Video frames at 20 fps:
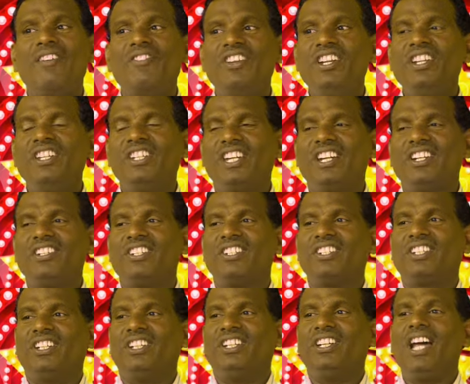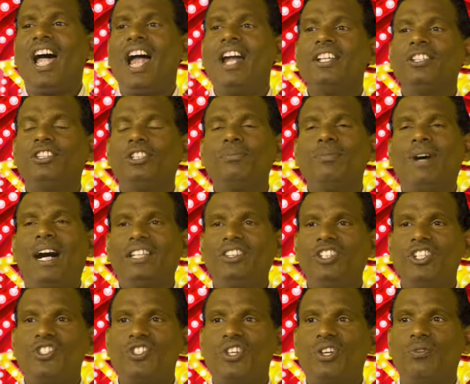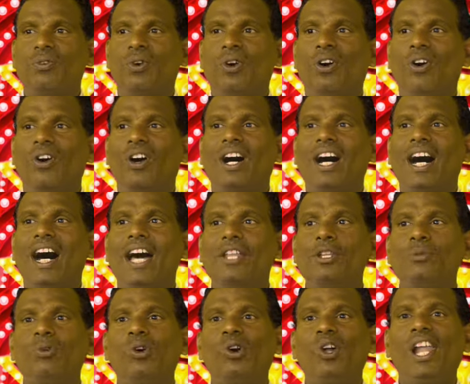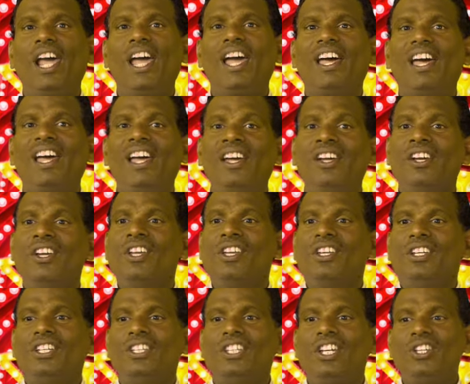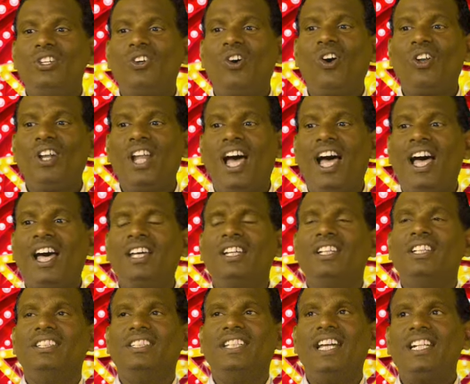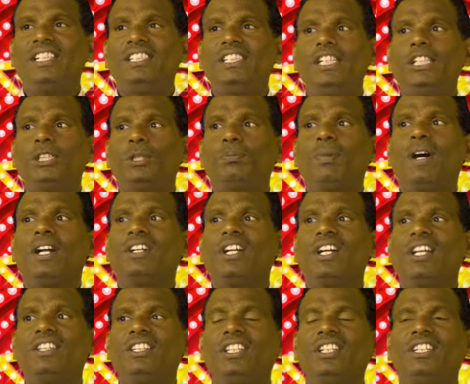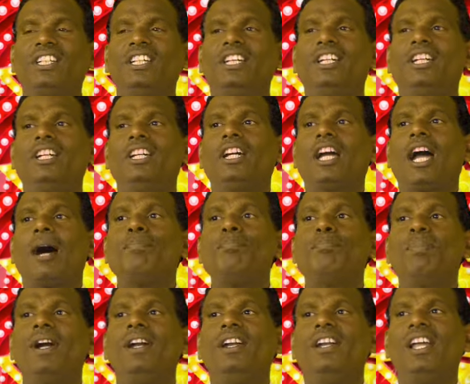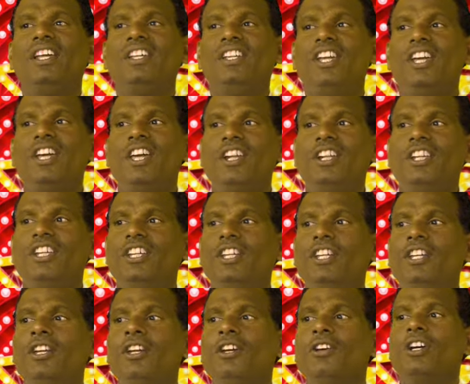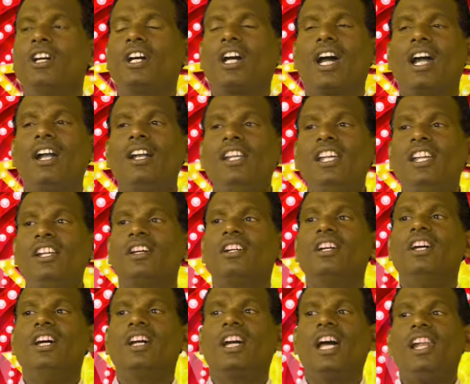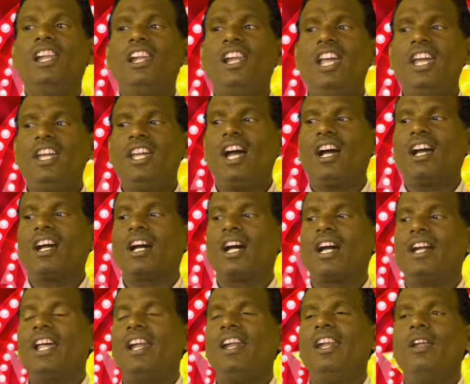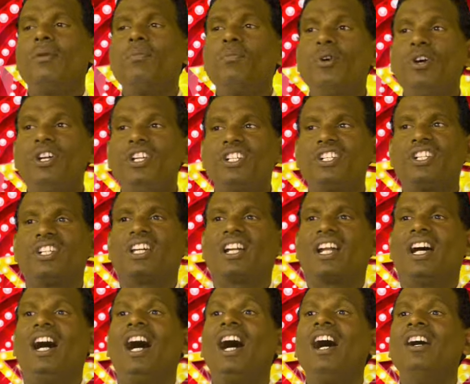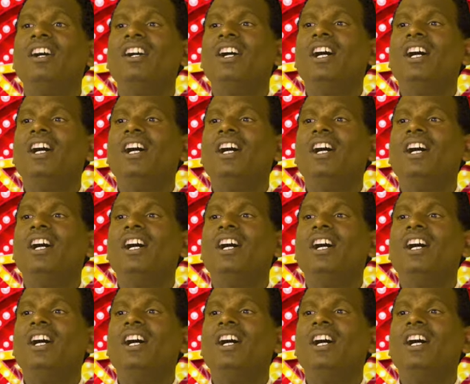அப்படின்னு கேட்டுட்டு அடுத்து மாற்றி செய்வோம் அதுபோல இந்த யோனா தர்சீஸ் பட்டணத்துக்கு கப்பலில் ஏறி கலி கலிலேயா கடலில் போயிட்டுருக்கிறான்